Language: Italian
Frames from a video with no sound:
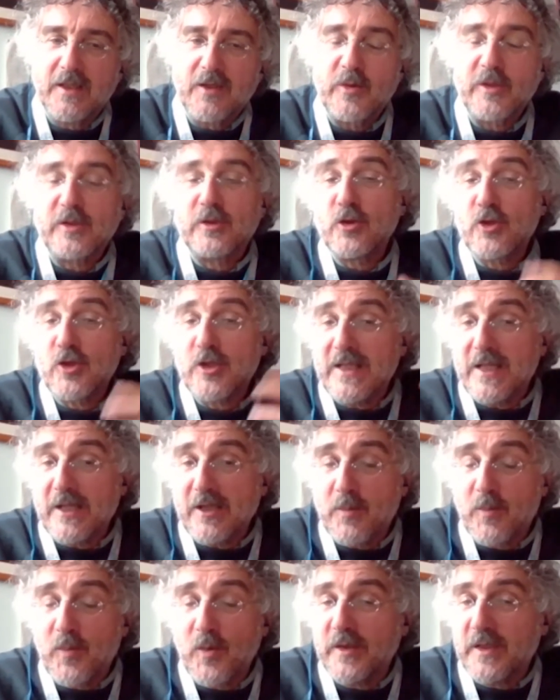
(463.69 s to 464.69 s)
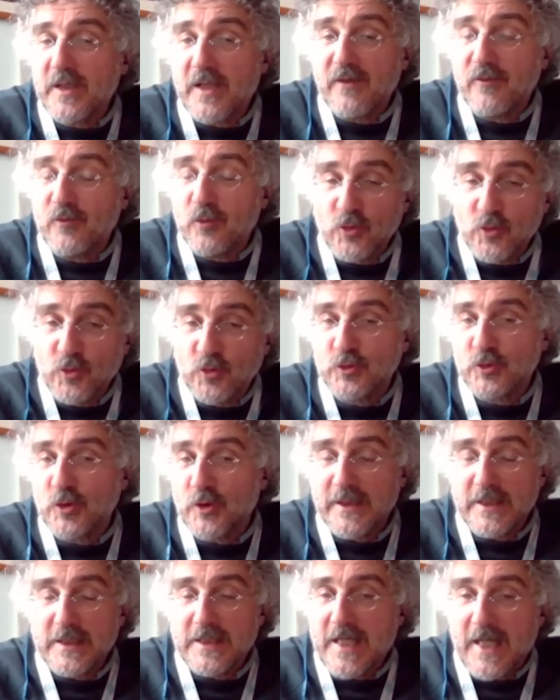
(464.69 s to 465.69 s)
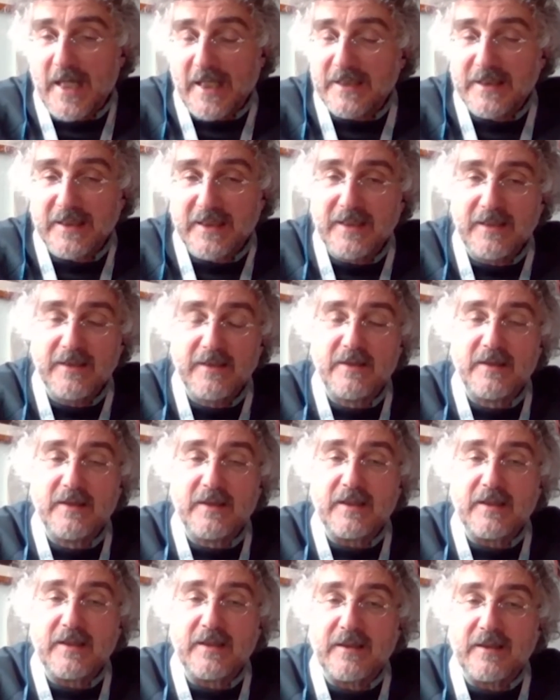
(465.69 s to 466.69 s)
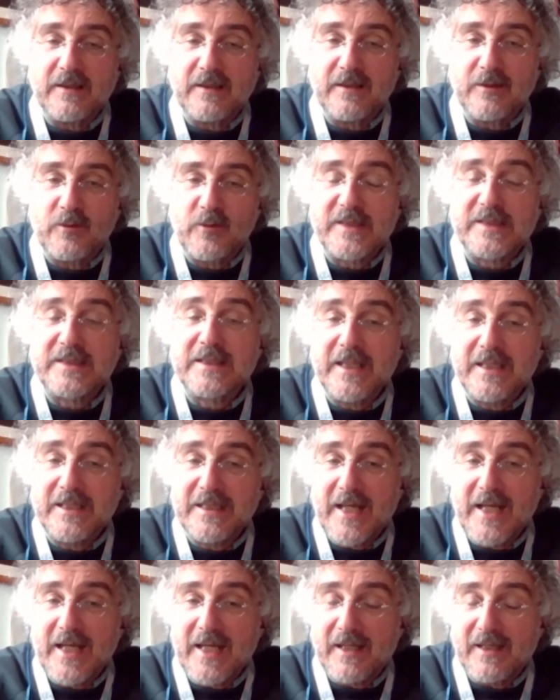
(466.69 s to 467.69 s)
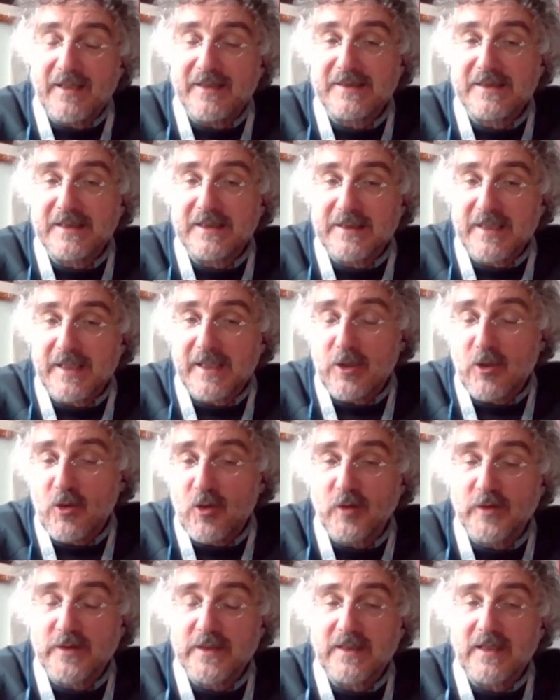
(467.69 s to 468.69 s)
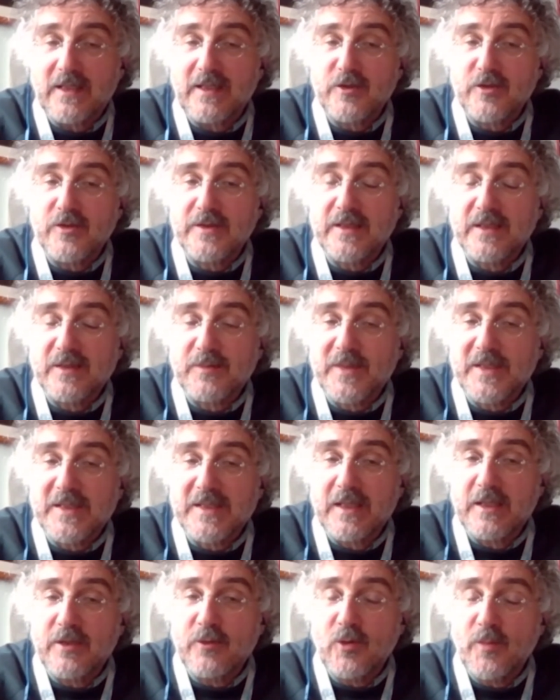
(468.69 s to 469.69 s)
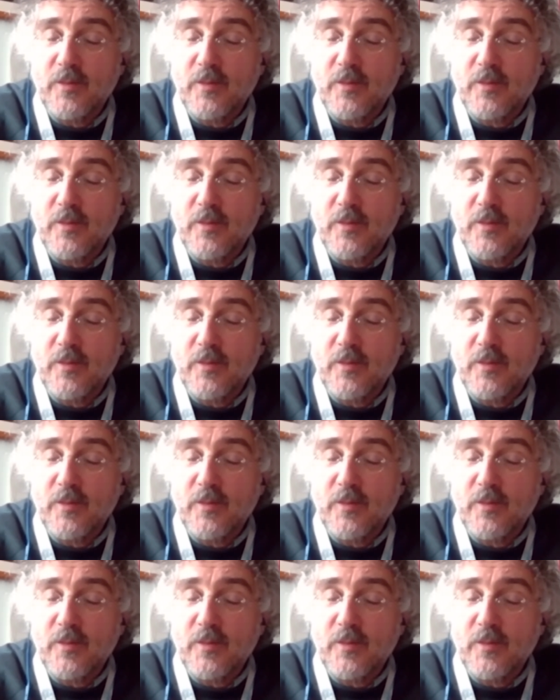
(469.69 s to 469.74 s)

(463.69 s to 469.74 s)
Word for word: Questo scenario poi è evoluto negli anni, eh, questa idea è stata raccolta dall'Agenzia Spaziale